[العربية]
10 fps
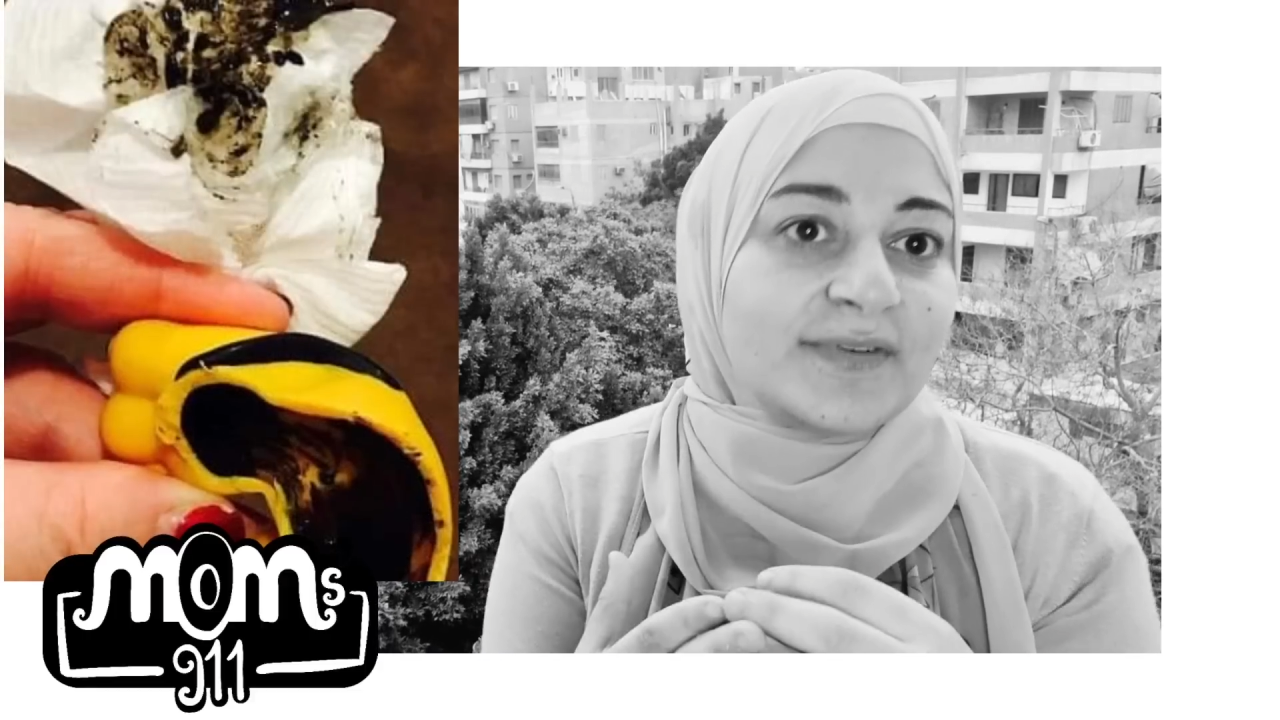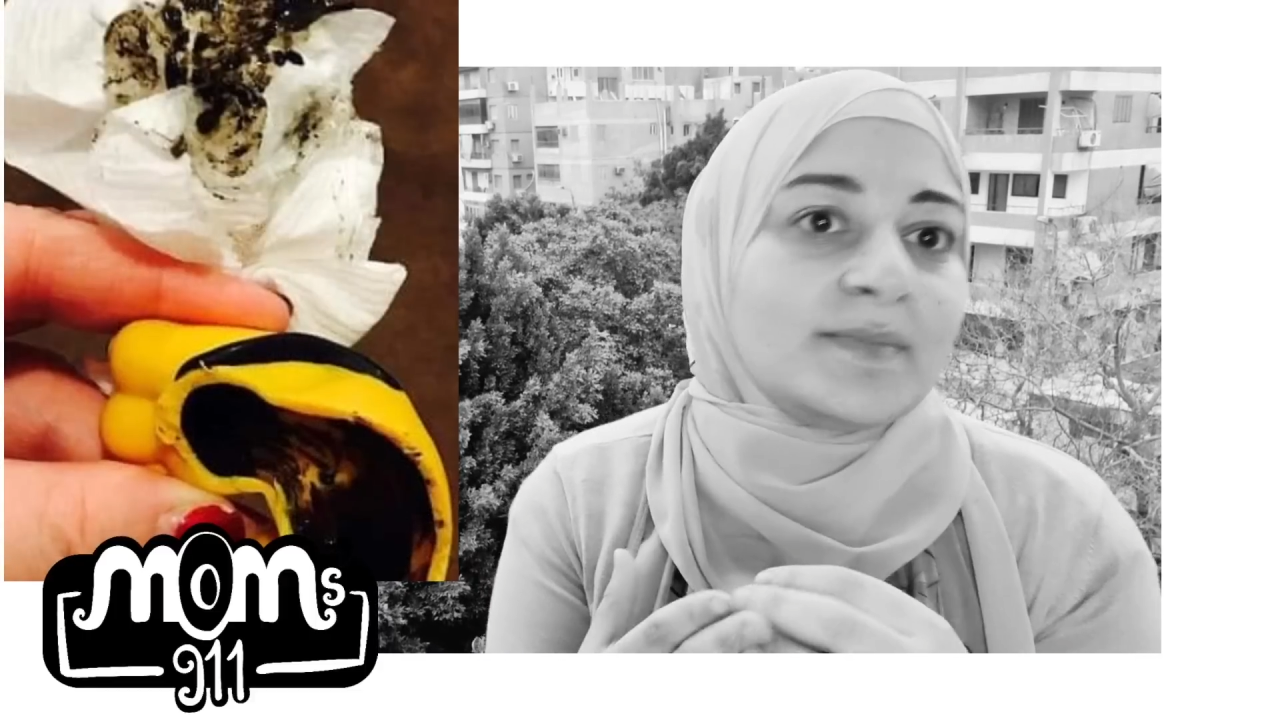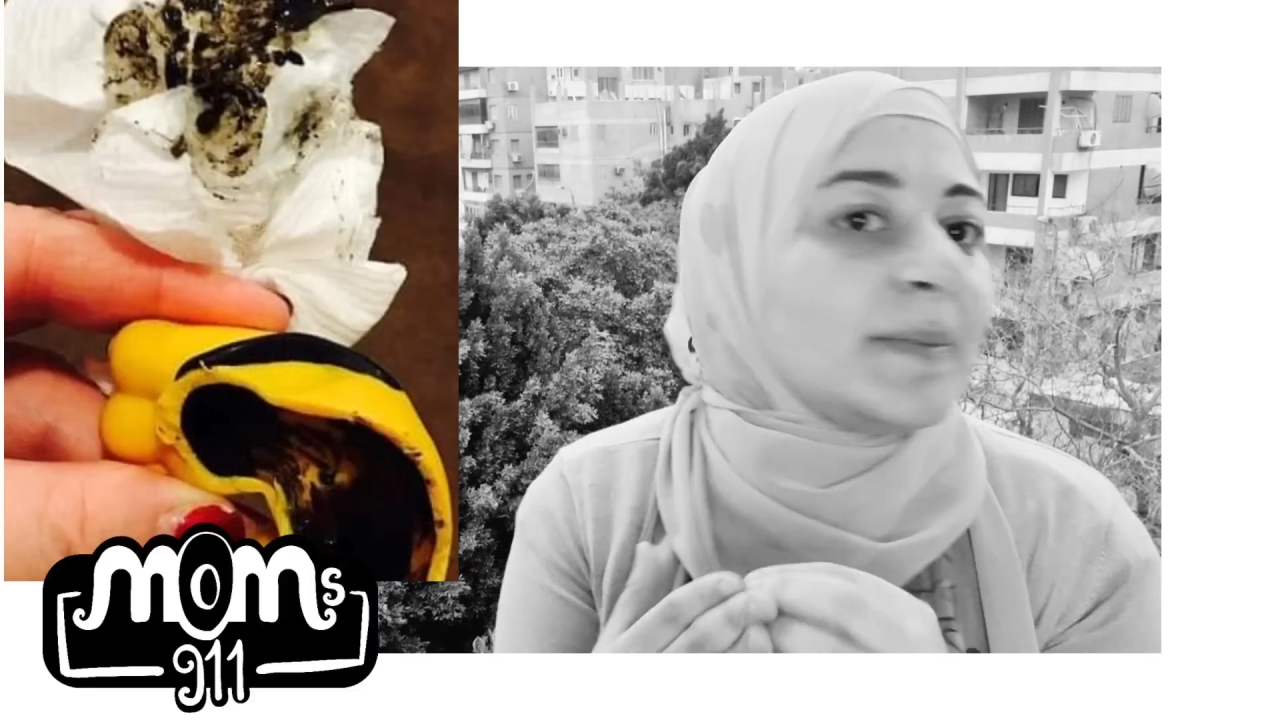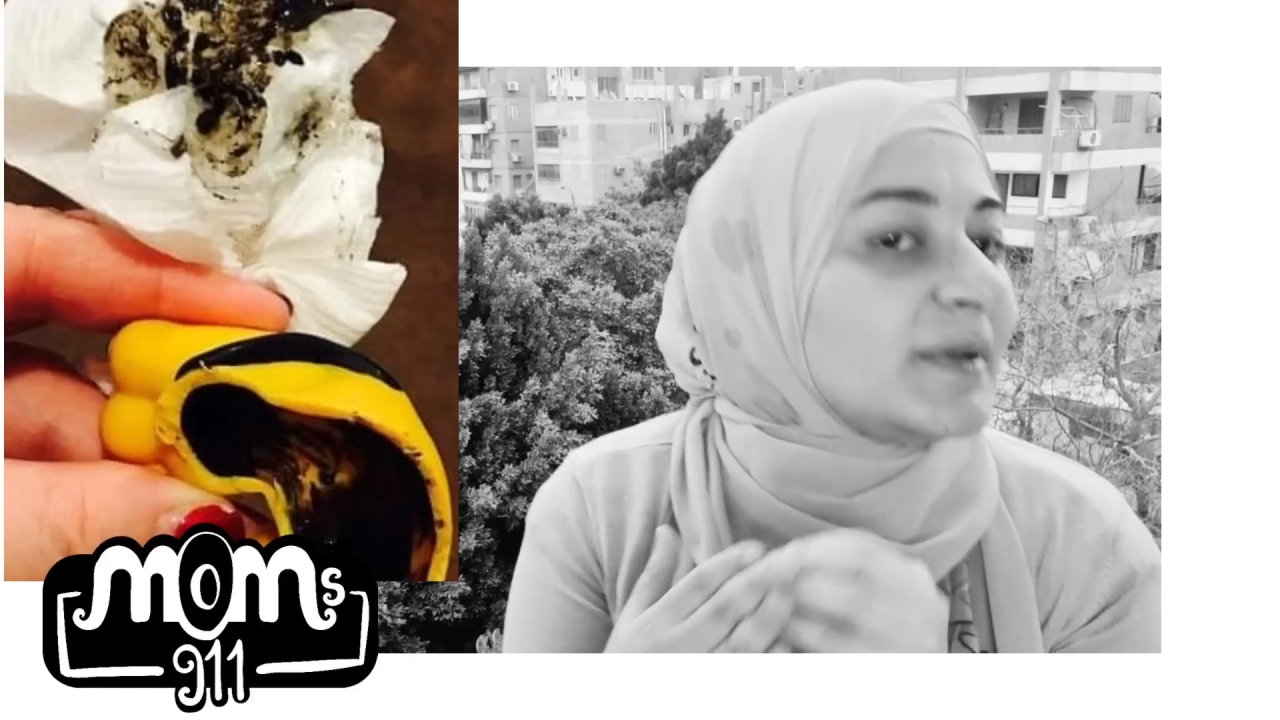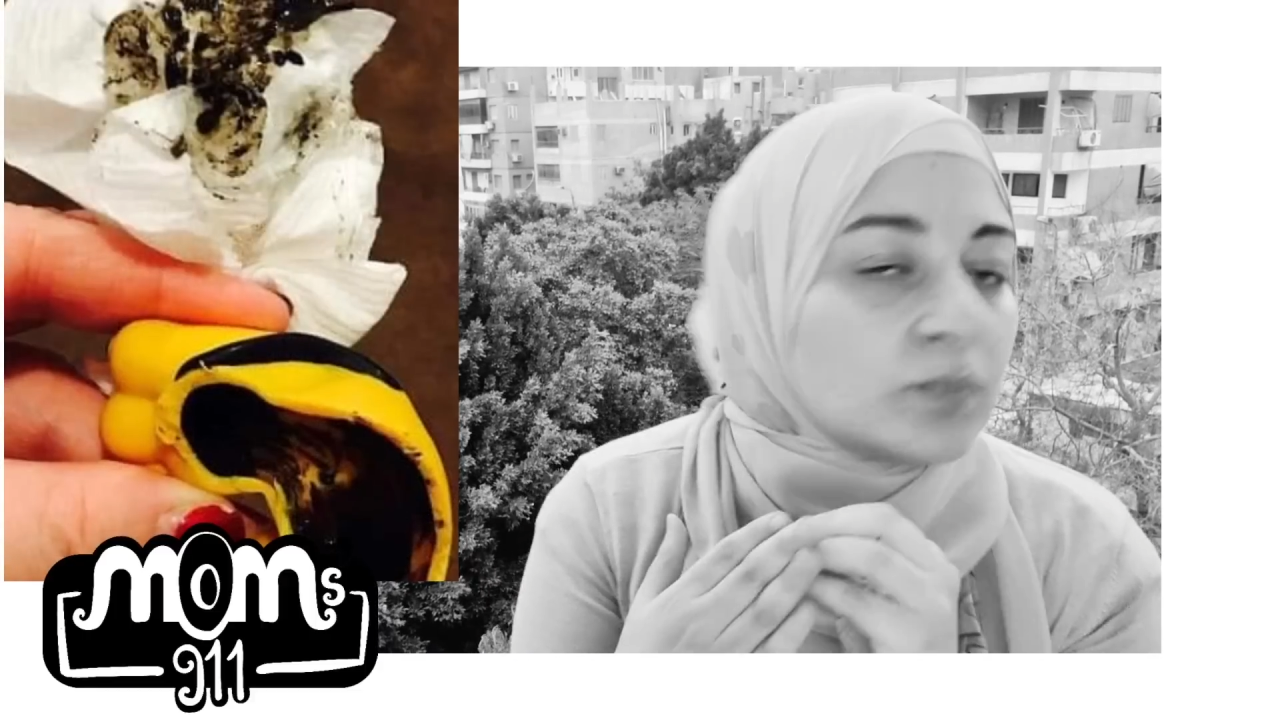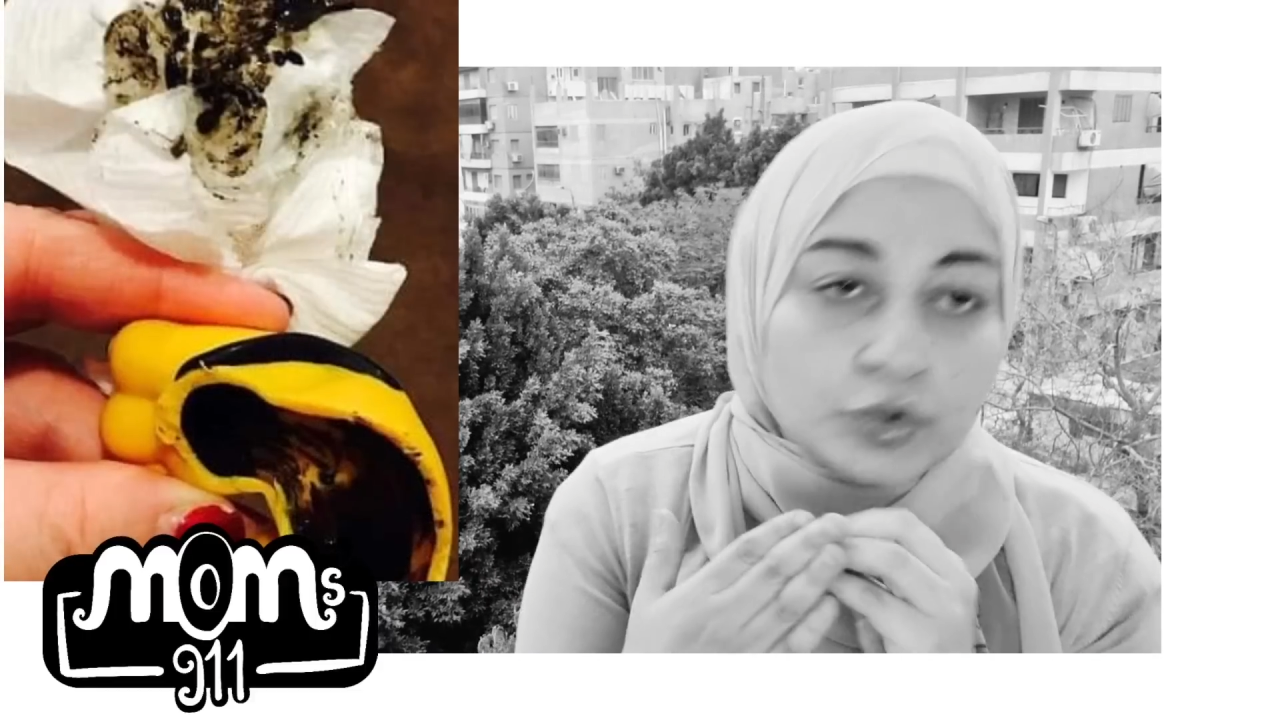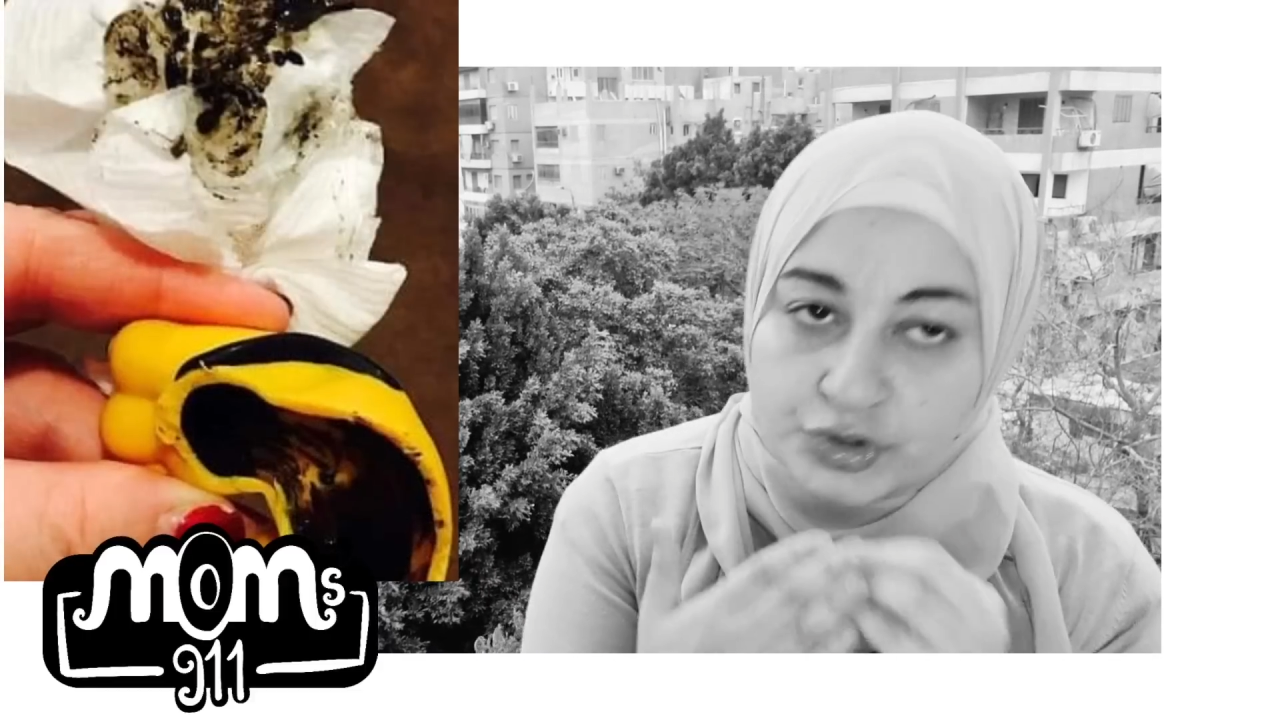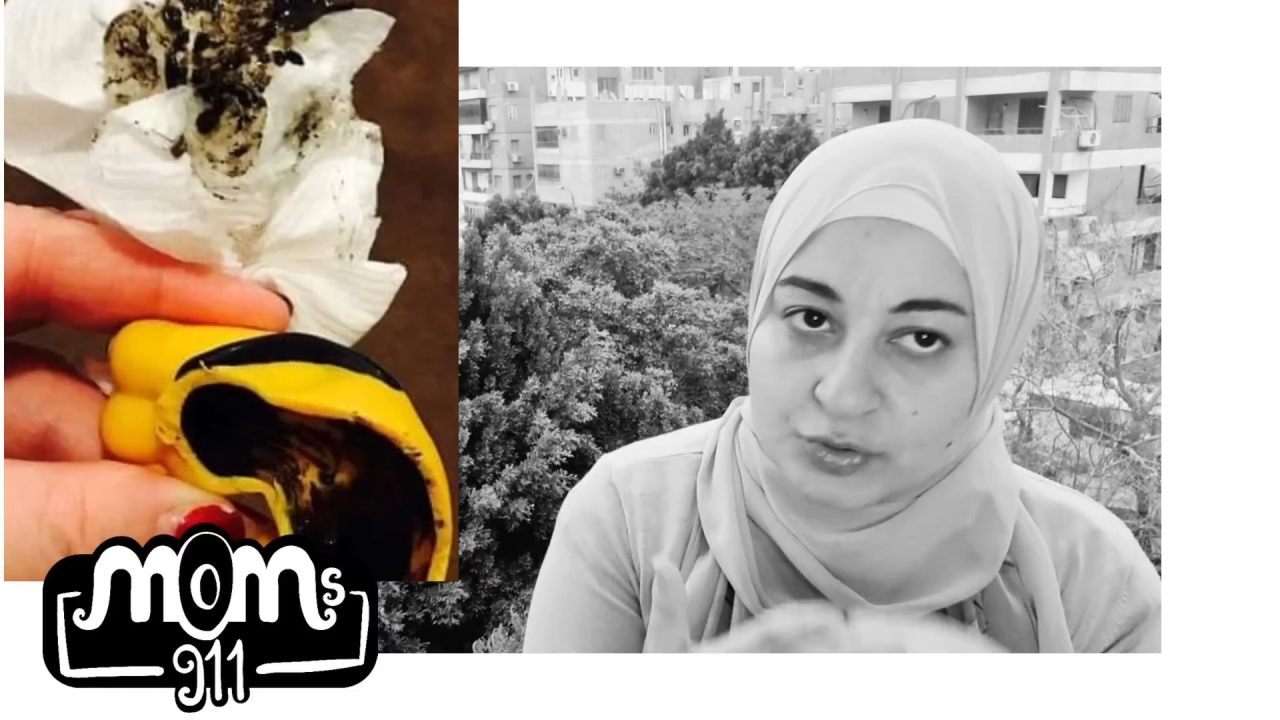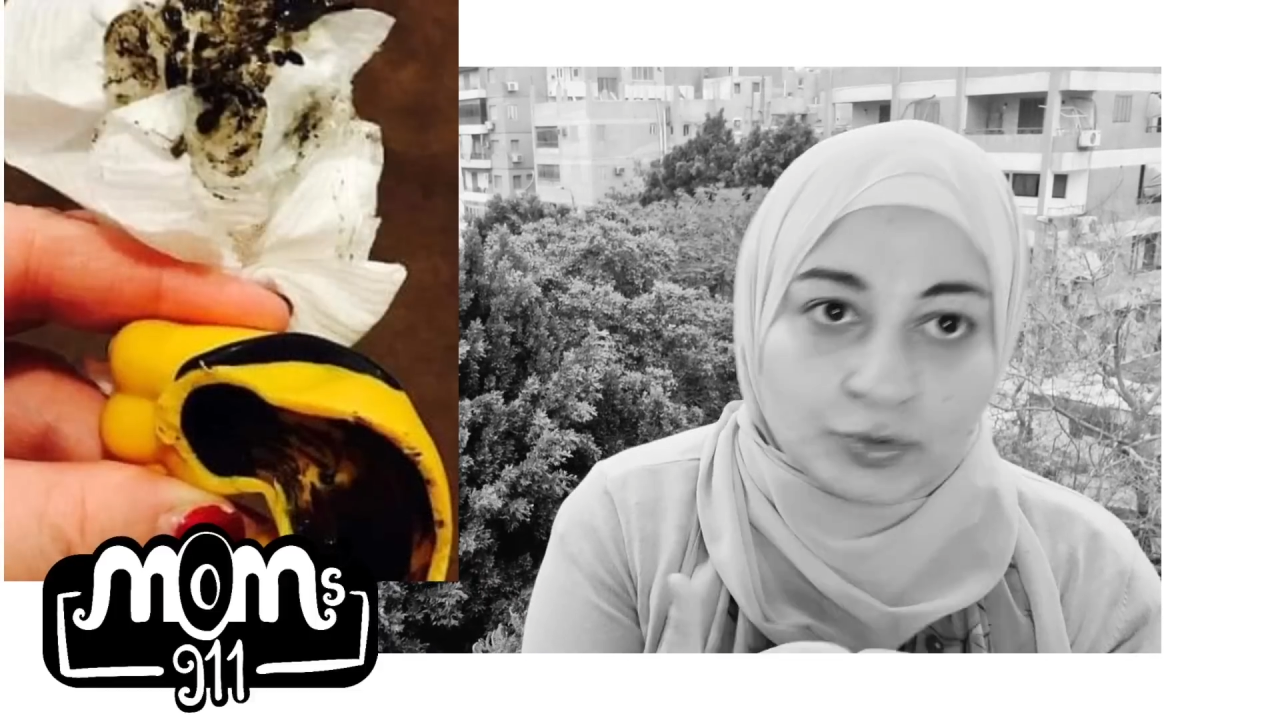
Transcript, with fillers: ما بتموتش